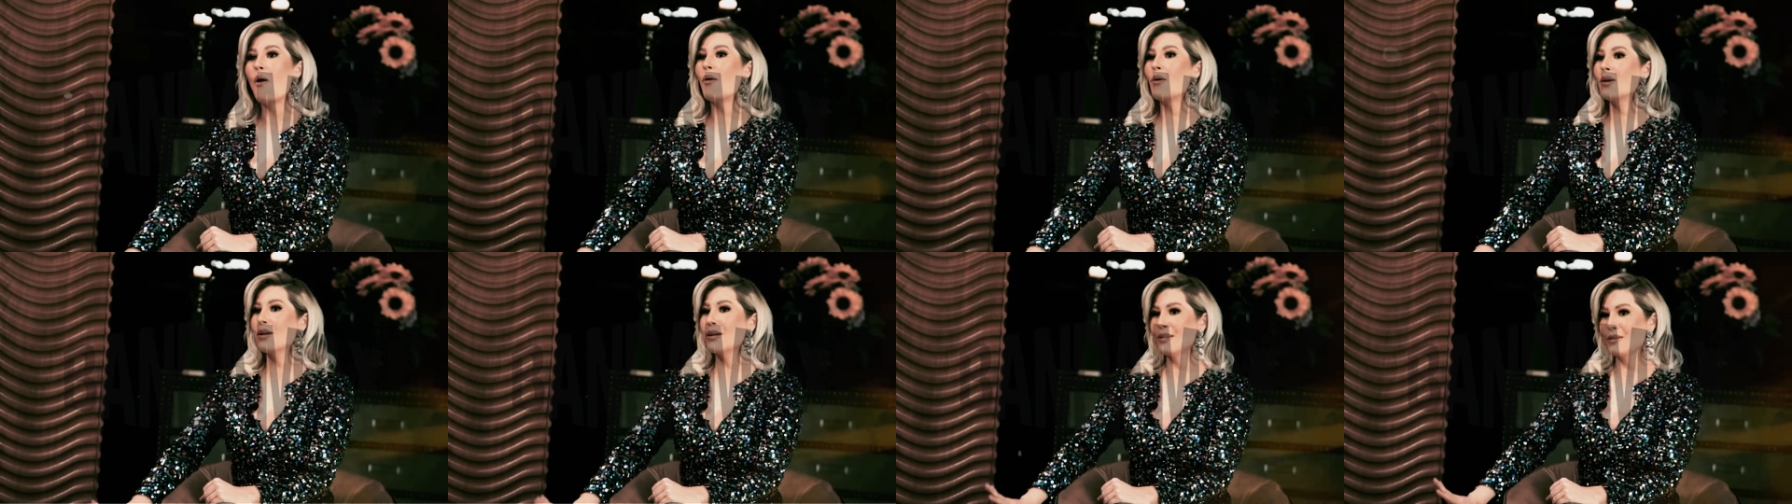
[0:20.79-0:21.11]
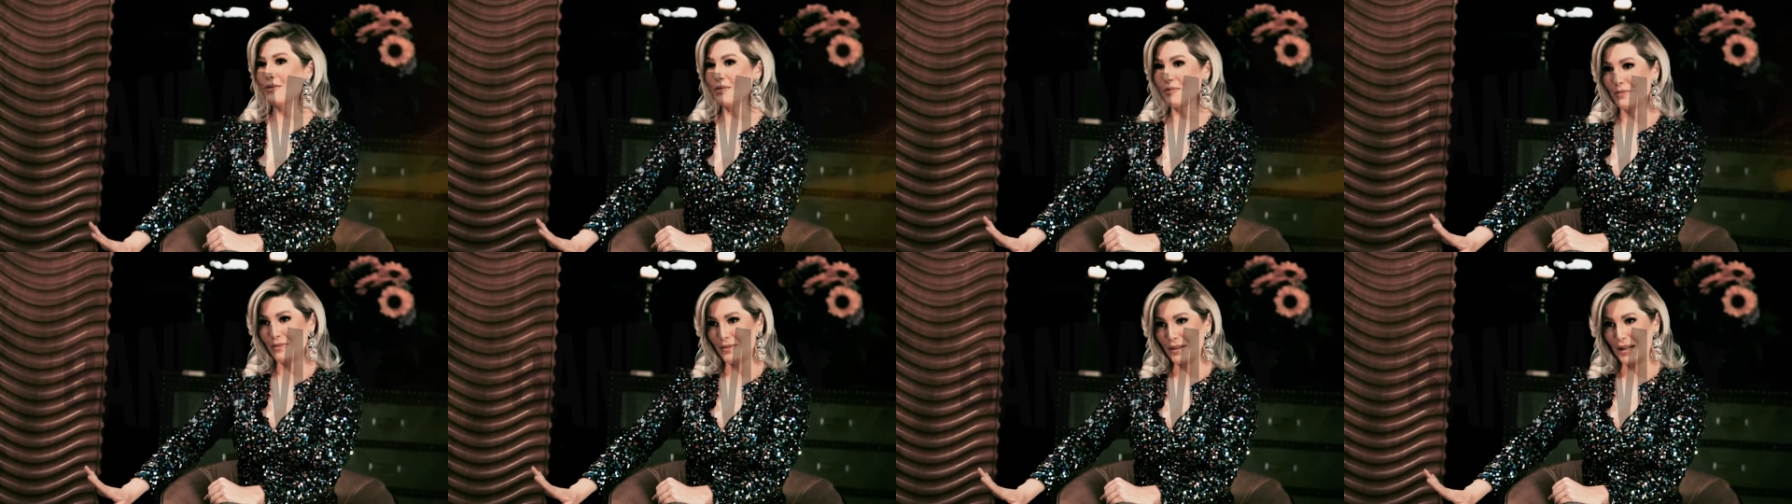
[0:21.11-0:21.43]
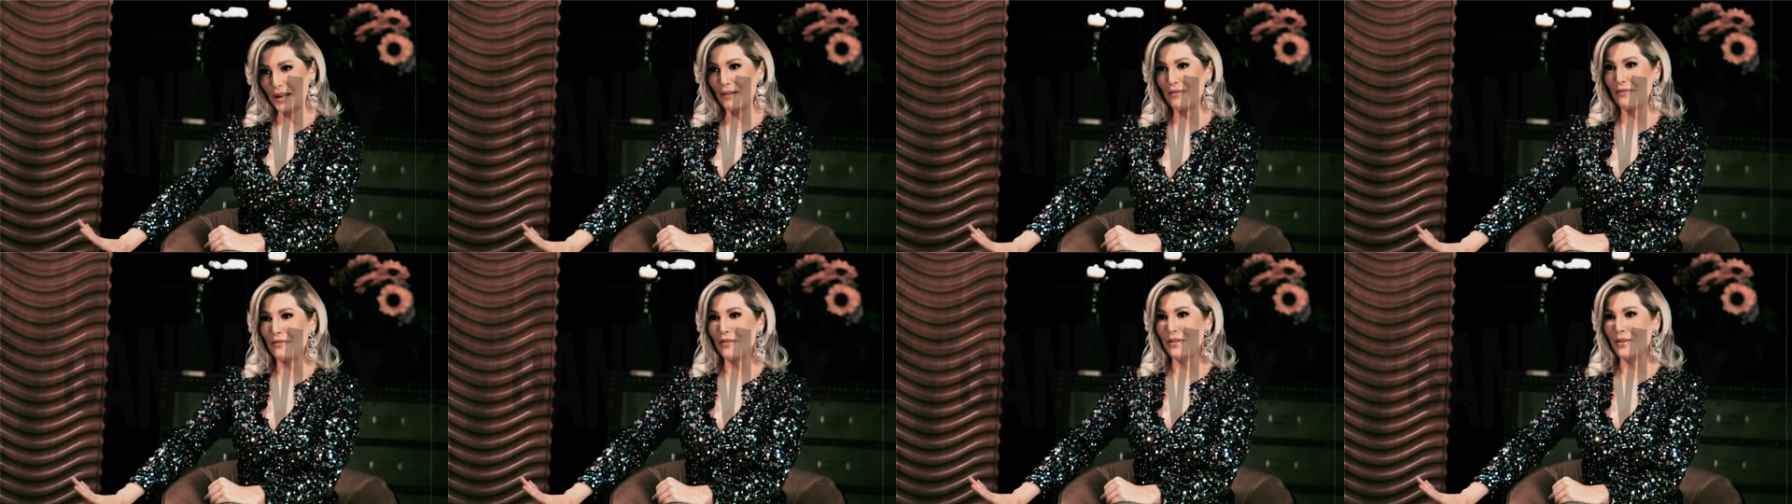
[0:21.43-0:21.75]
Hoy es un
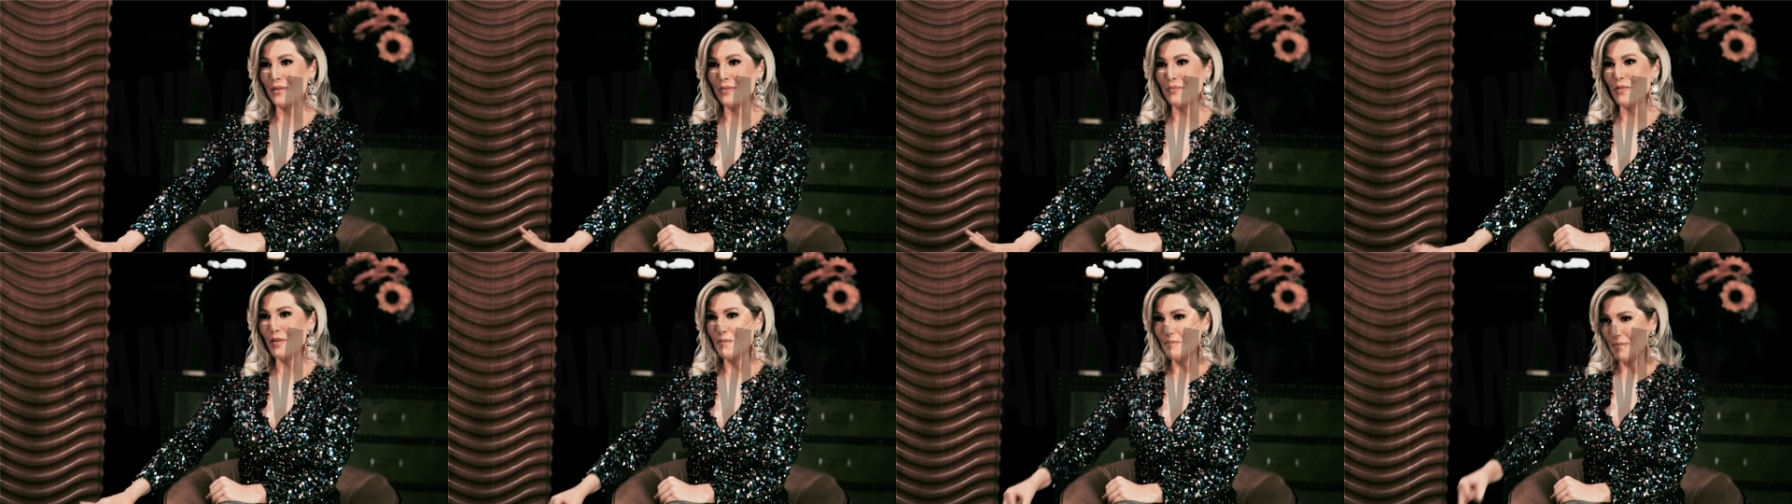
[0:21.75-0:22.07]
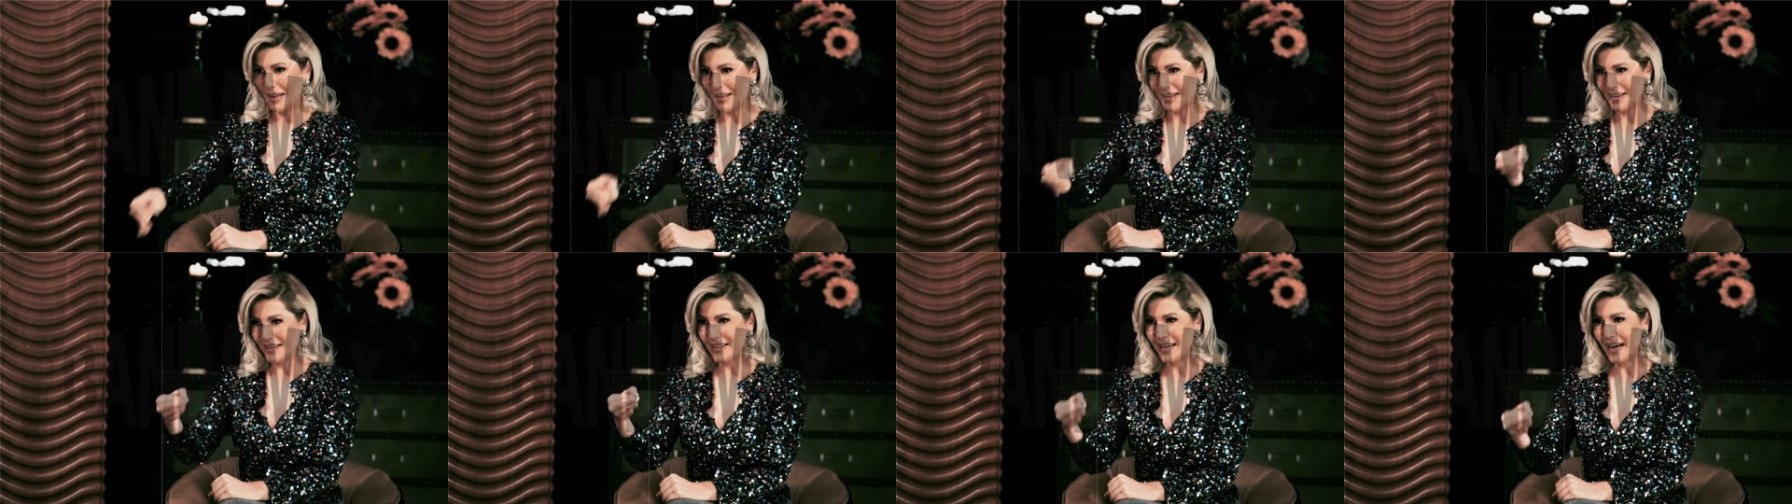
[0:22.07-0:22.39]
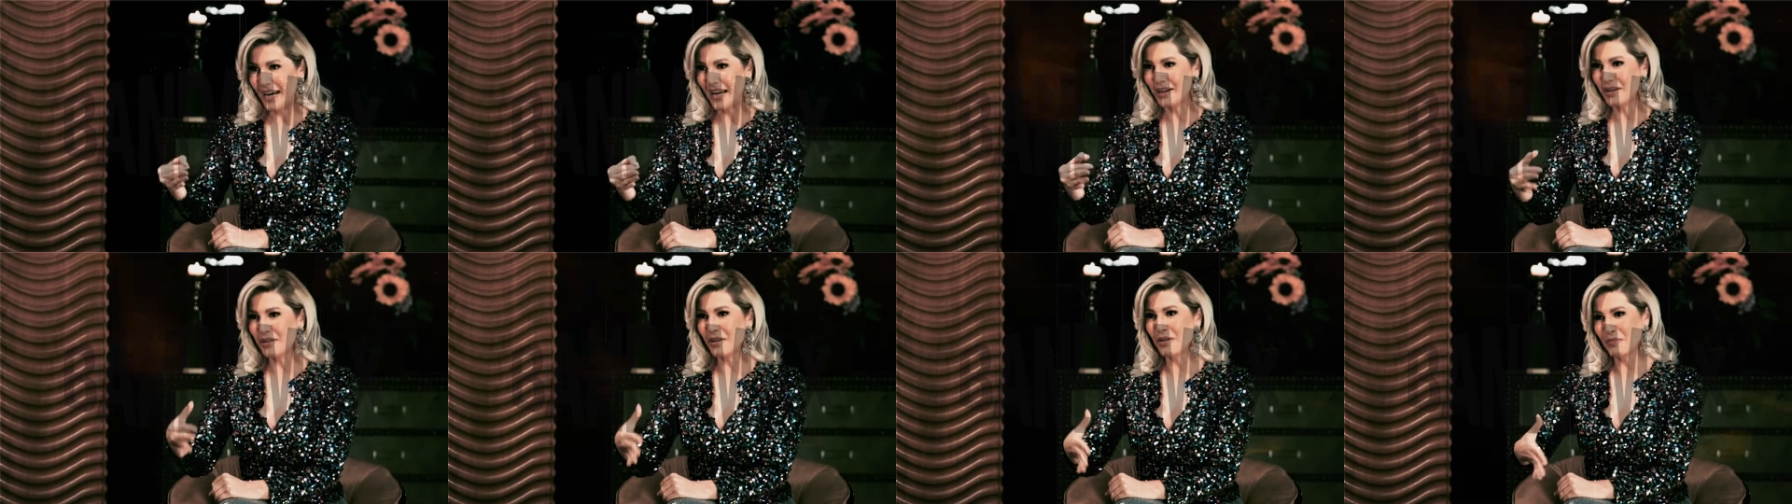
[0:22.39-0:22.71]
teléfono muy
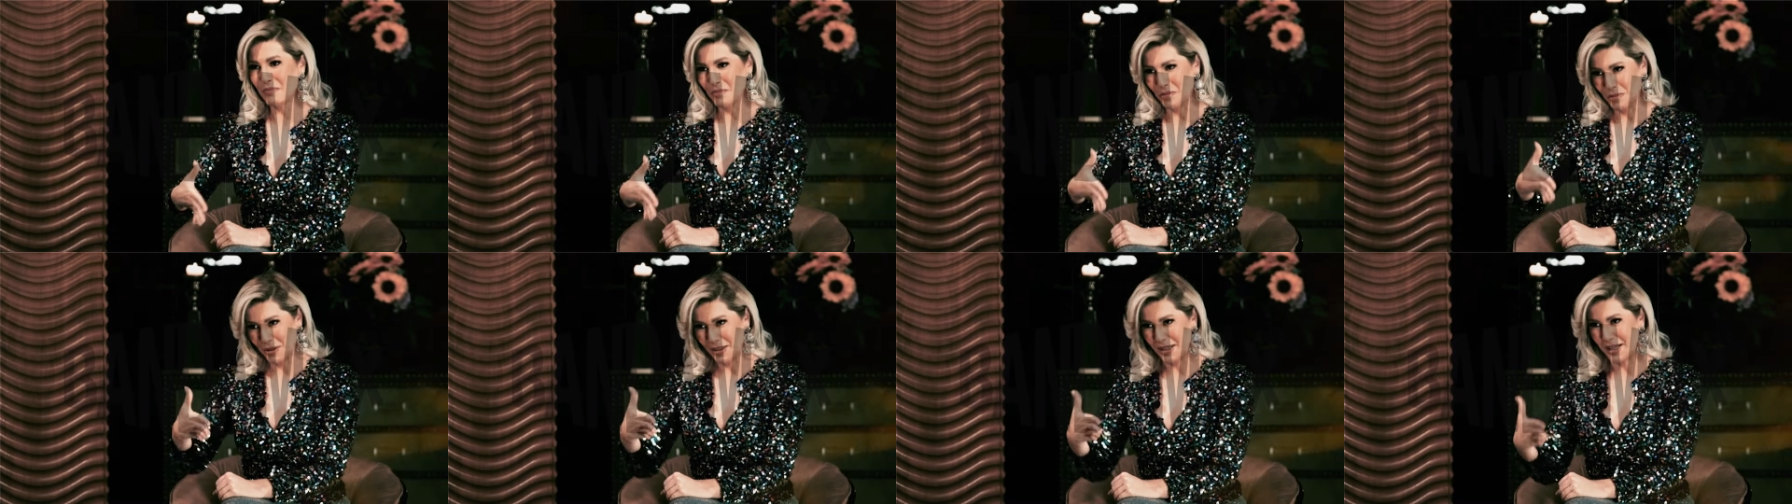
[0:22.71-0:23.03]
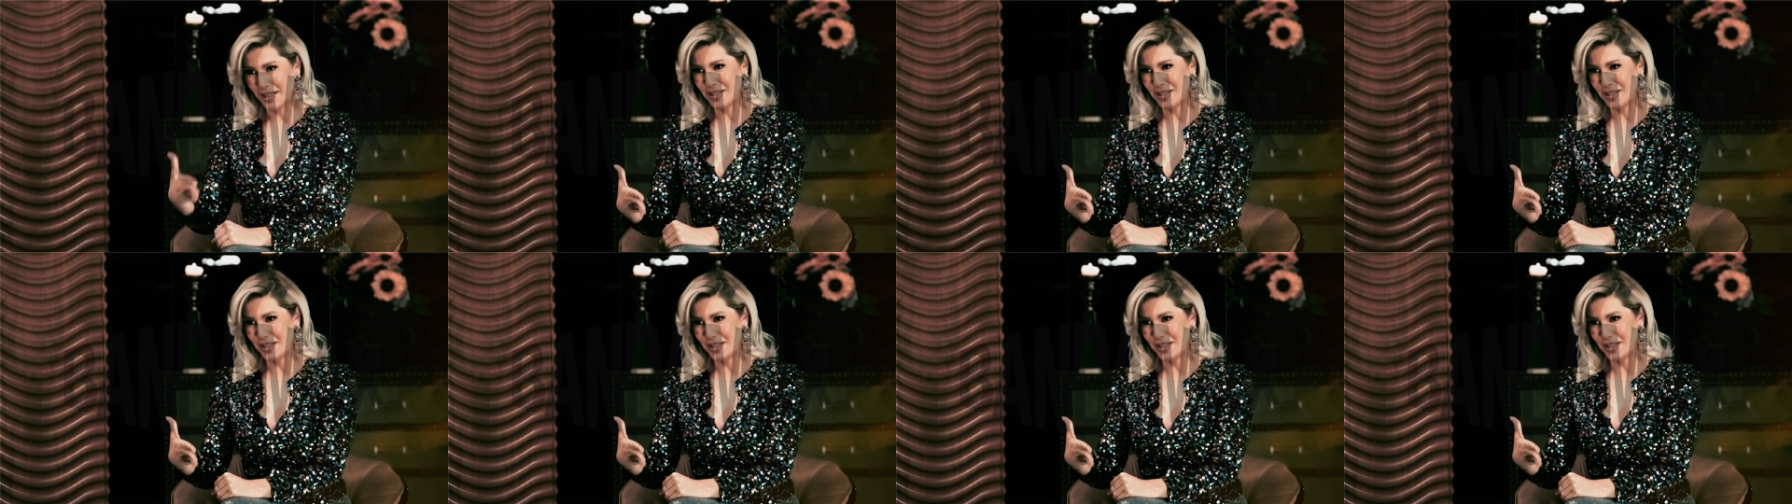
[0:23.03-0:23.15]
mexicano, muy